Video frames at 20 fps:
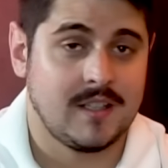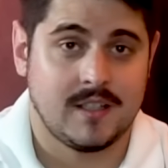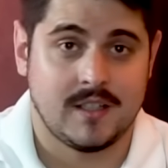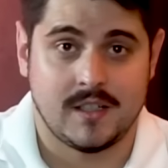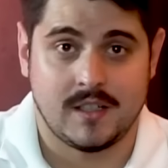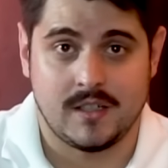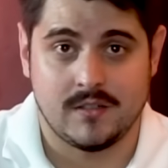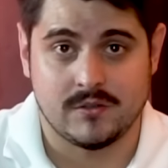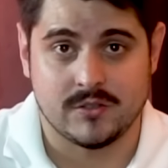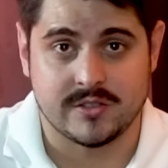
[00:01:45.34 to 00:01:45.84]

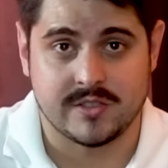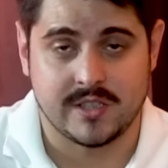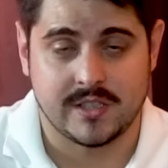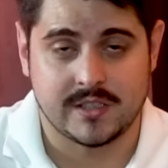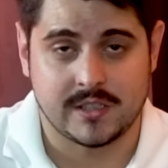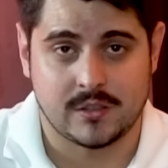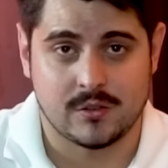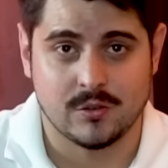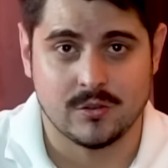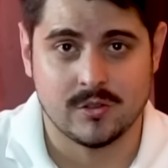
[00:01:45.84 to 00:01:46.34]
É, você que
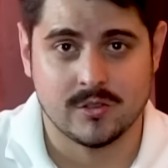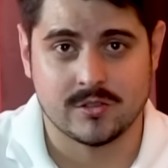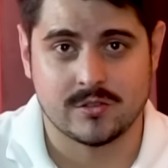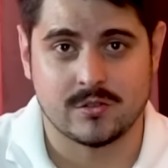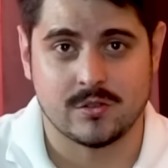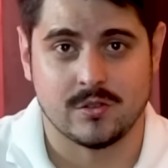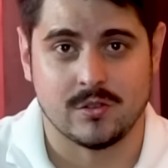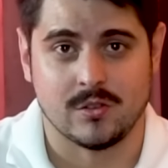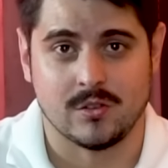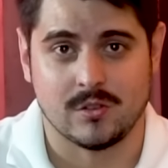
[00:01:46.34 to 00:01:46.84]
está
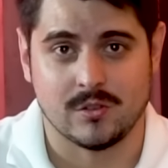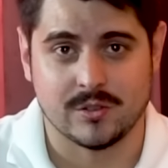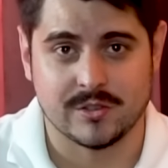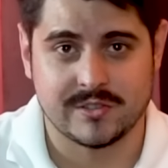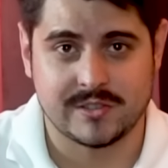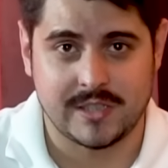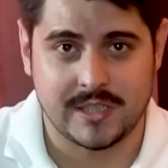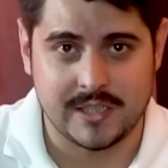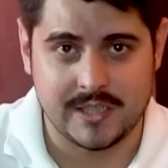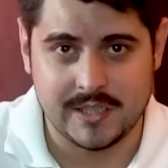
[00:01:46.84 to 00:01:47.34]
conosco,
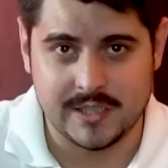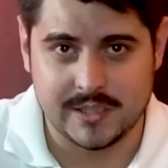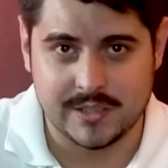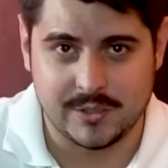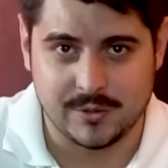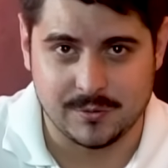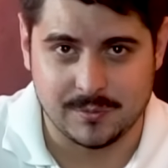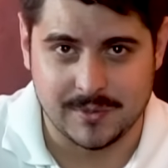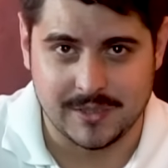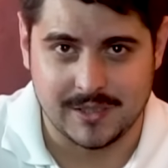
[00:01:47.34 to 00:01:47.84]
gostaria
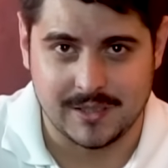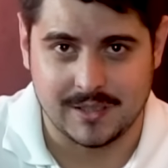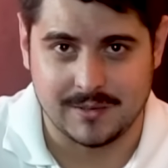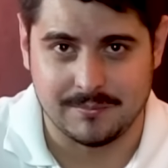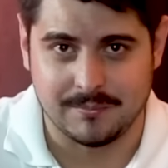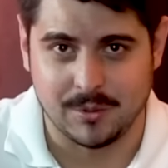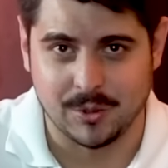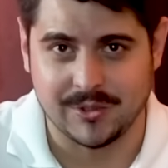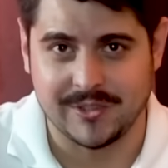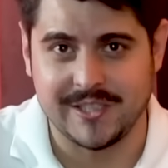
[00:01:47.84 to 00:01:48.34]
de uma
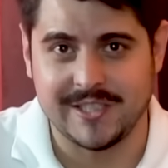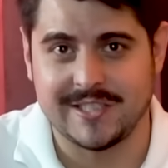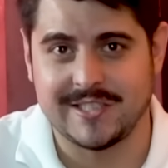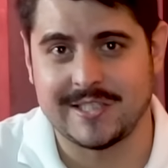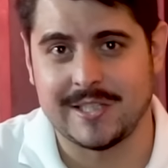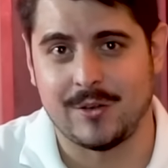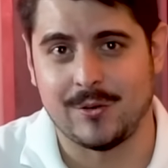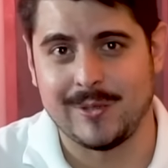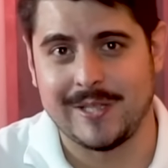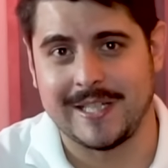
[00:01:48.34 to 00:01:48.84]

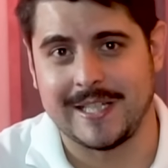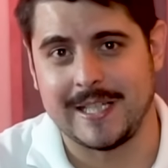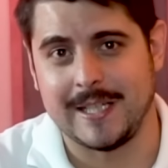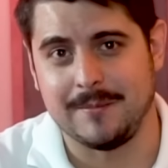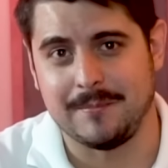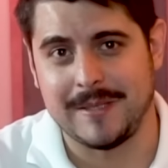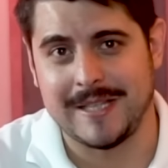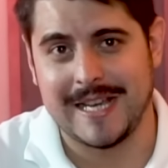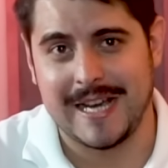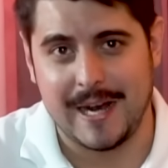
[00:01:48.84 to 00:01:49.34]
potencial
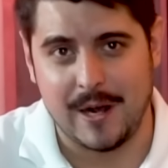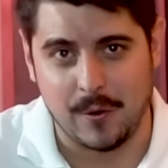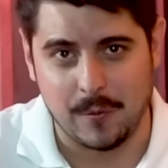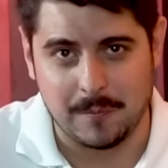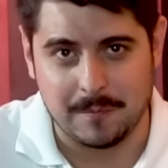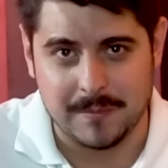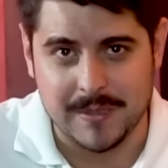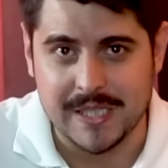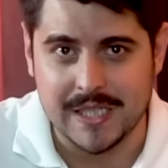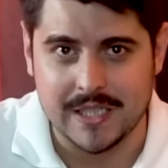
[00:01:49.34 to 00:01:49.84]
equipe
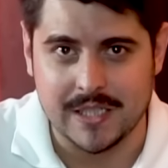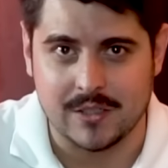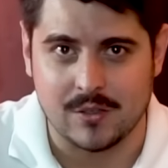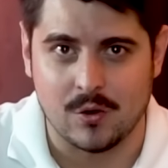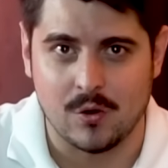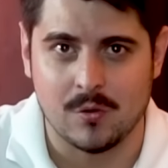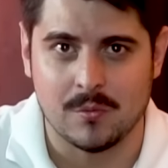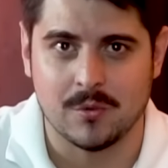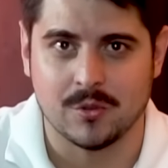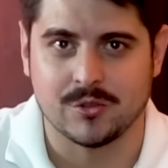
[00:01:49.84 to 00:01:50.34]
Alpine
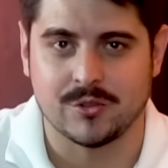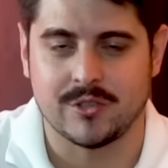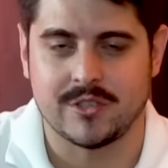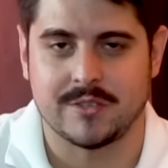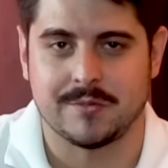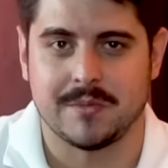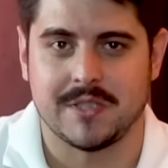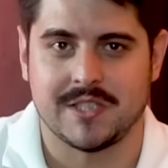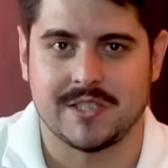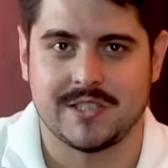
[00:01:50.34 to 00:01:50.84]
com
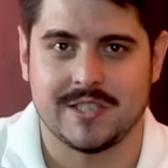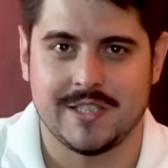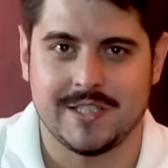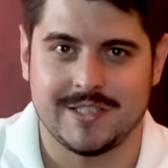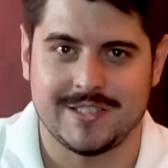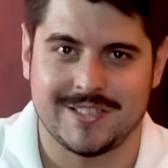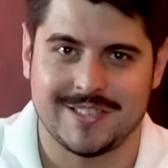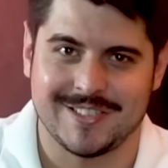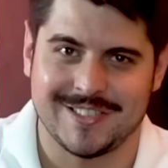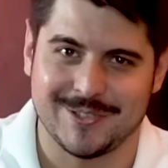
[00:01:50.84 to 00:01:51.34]
motores
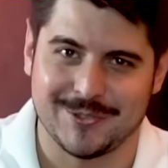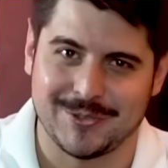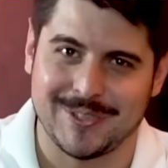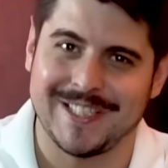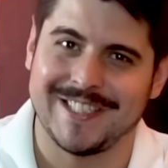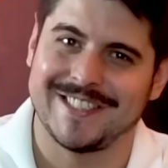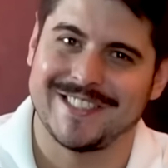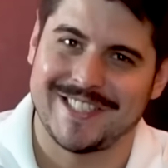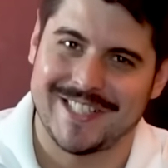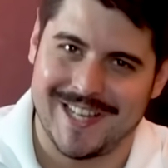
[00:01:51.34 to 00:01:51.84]
Mercedes? E o
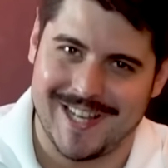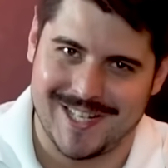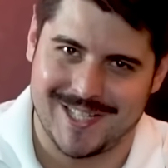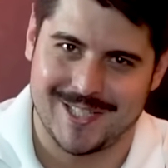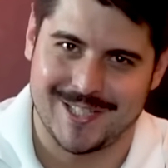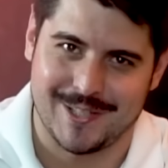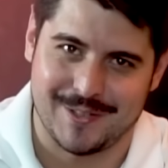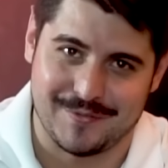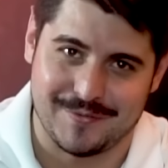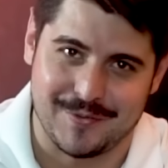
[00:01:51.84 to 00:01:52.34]
que, que você
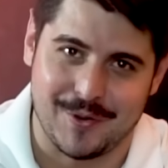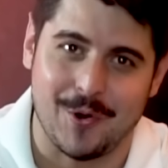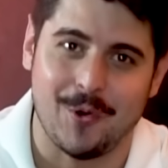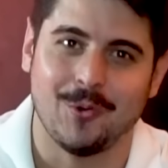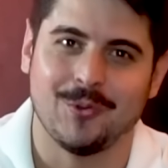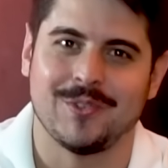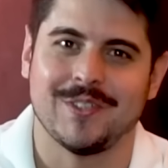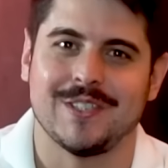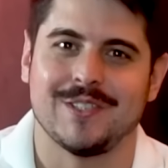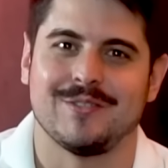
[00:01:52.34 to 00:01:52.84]
acha da
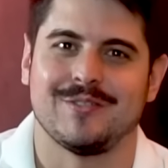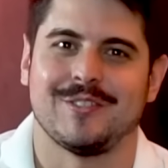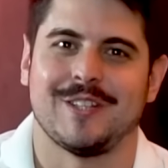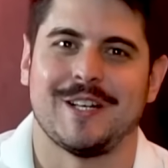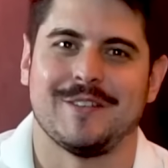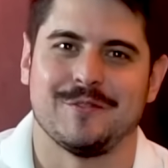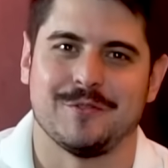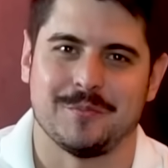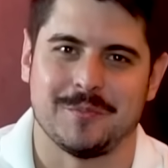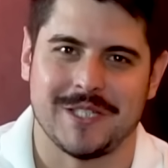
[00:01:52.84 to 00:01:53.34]
volta de
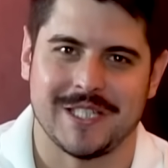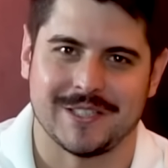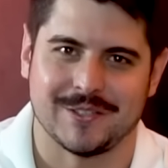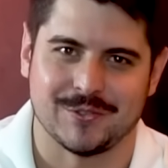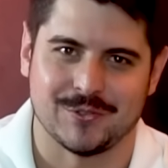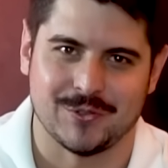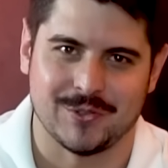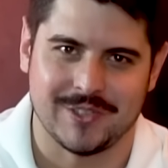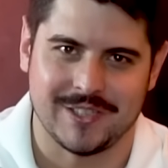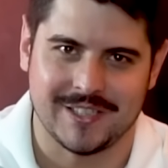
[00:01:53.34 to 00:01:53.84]
Flávio
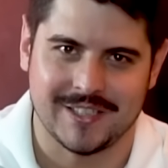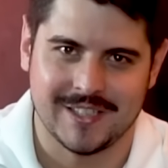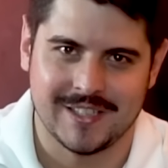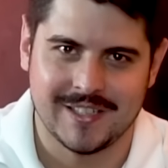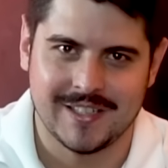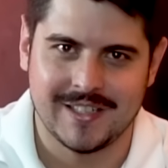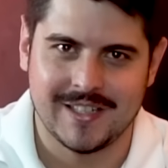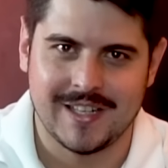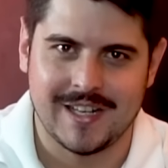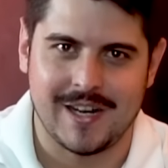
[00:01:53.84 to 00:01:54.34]
Briatore
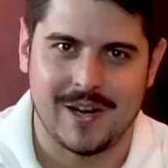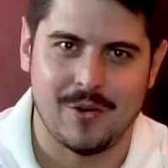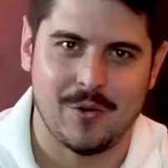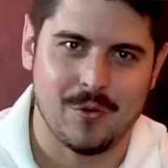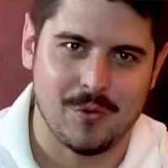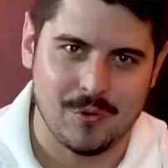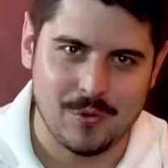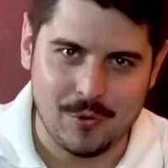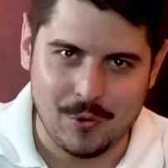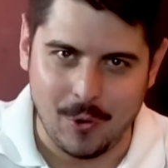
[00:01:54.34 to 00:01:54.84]

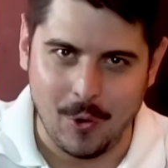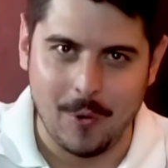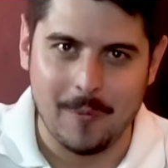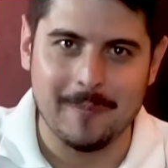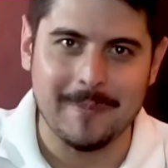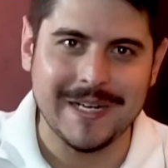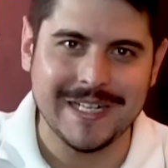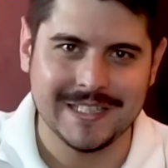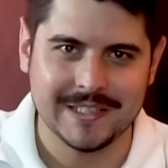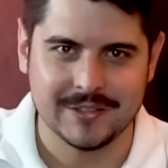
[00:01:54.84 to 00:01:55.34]
ao
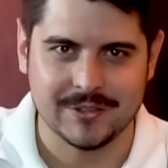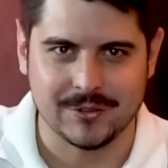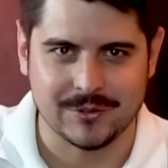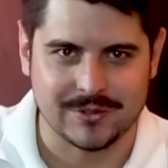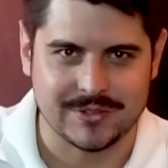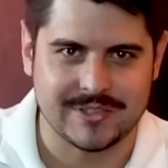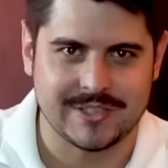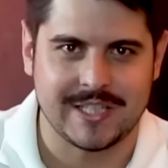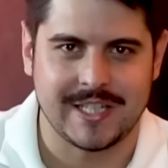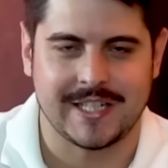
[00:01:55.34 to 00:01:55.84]

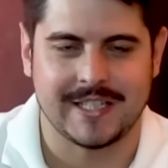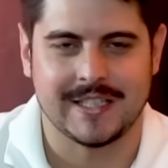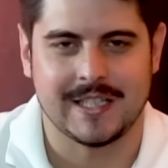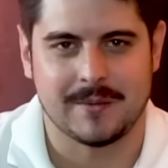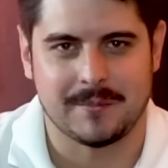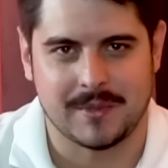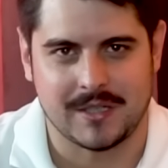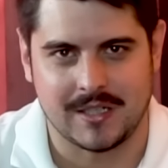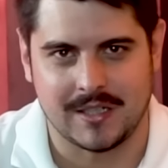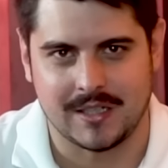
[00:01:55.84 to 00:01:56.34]
comando, se é que
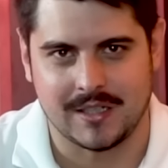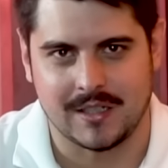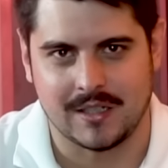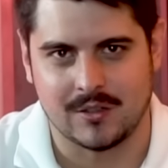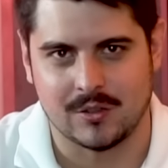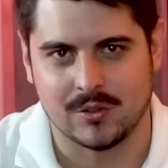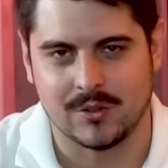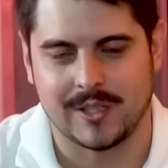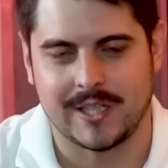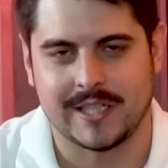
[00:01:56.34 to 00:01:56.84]
dá para
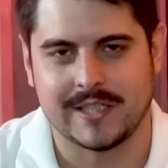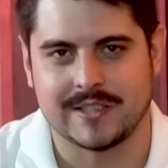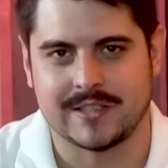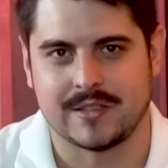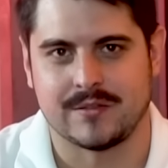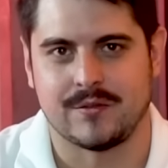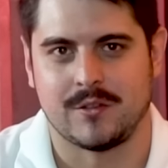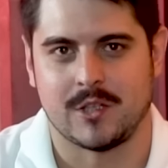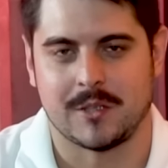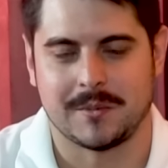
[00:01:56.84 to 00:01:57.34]
colocar
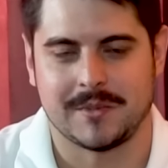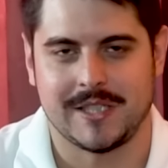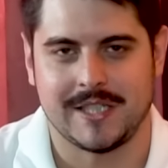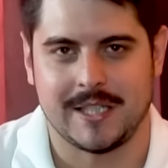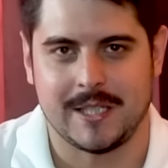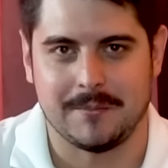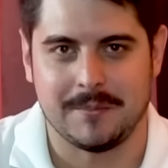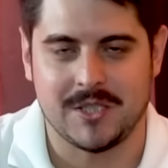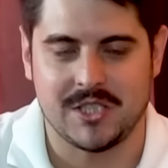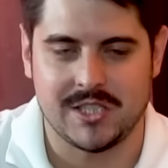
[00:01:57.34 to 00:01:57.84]
dessa forma, da
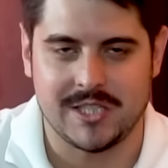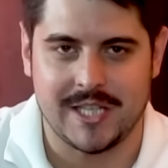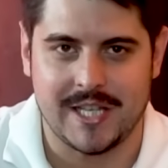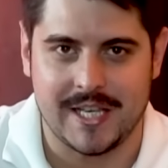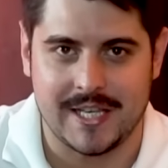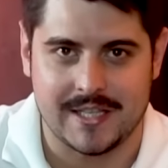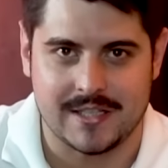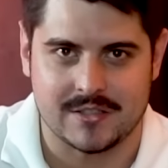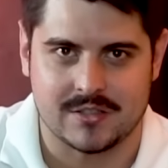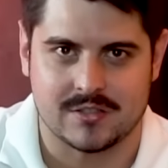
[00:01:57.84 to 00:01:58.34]
equipe de
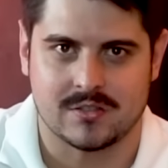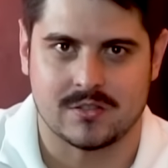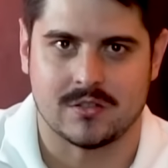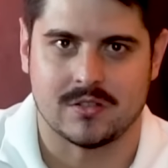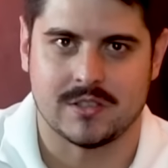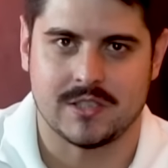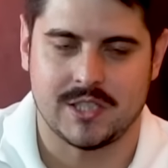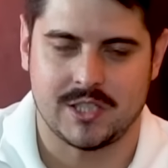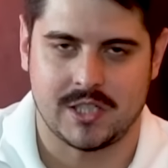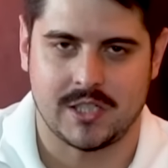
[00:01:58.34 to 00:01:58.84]

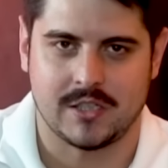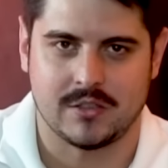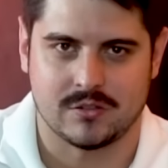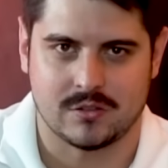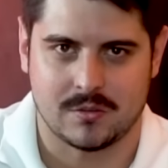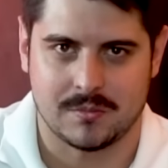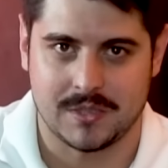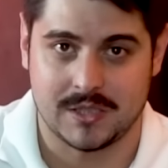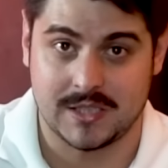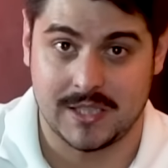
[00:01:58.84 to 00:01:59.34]
Anston? Deixa aqui
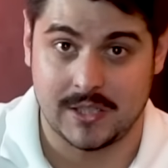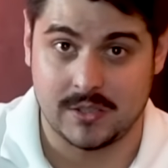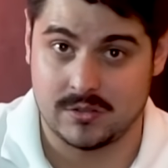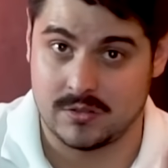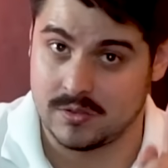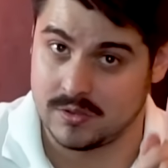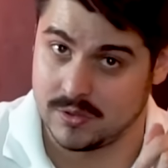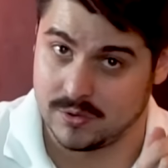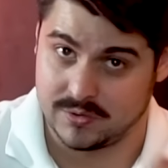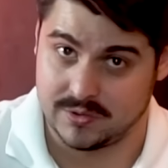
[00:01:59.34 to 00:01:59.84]
nos
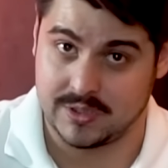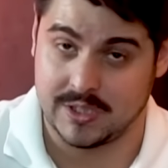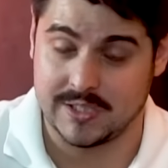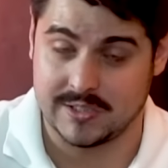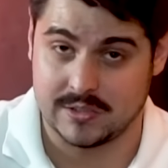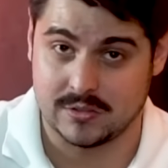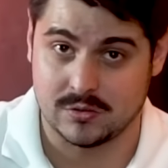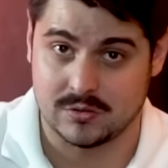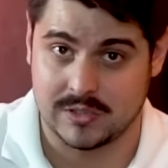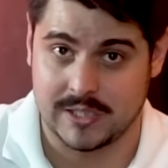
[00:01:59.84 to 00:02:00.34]
comentários, não se
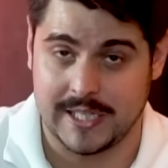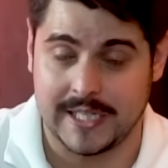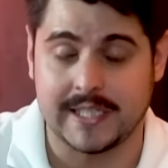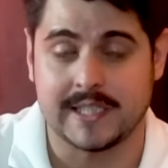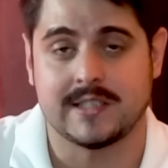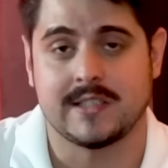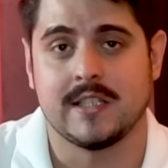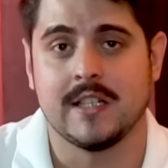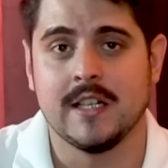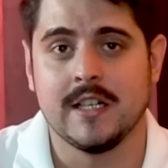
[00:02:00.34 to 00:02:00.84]
esqueça dos
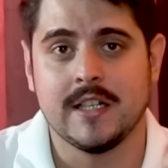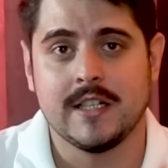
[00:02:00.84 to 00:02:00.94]
likes.